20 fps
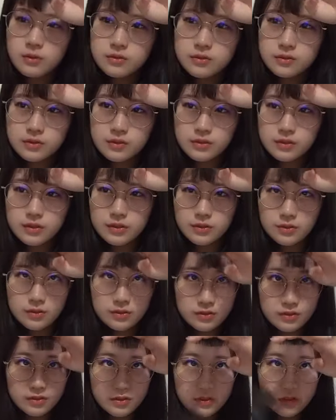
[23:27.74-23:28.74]
どいや
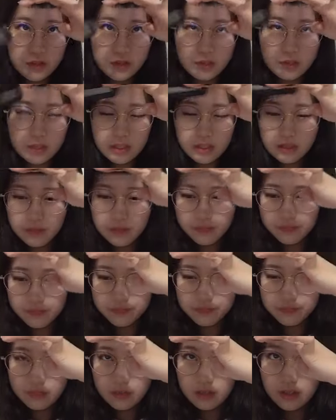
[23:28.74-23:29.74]
本当に本当
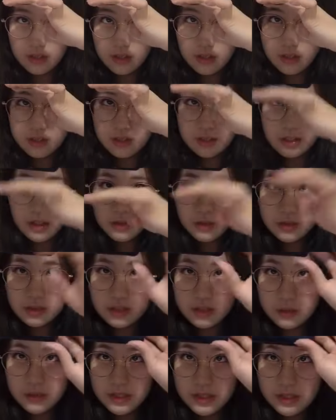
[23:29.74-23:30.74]
に
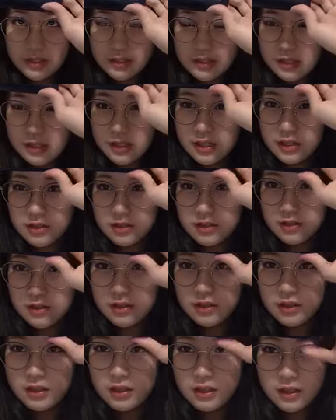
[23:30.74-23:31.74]
楽しみだ
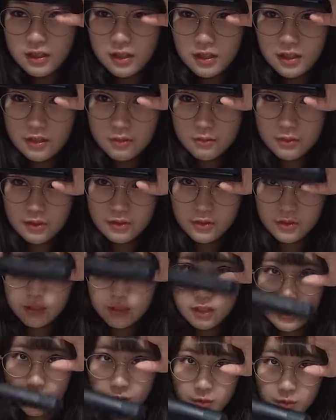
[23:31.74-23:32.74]
し
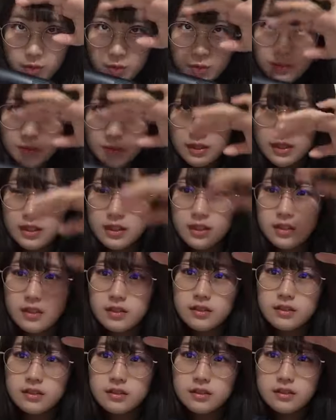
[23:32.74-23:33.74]
今の K4 も
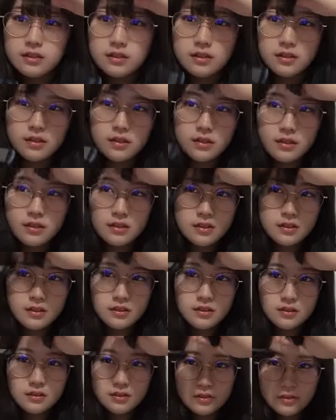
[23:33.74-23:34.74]
ね
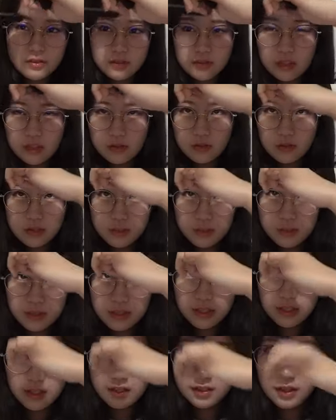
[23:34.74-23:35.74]

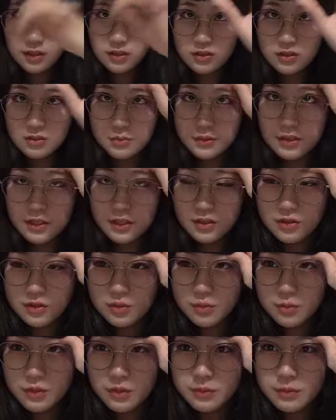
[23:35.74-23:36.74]
ちょっと楽しみて
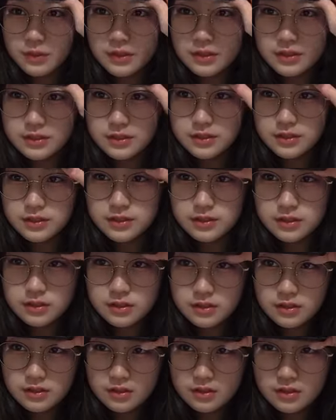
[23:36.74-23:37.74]
楽しみたいと思いま
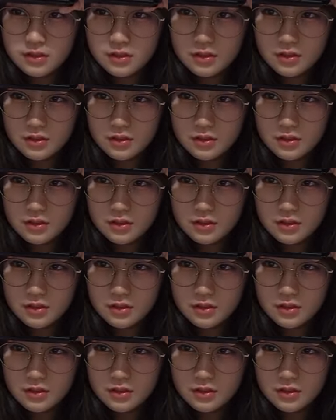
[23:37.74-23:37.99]
す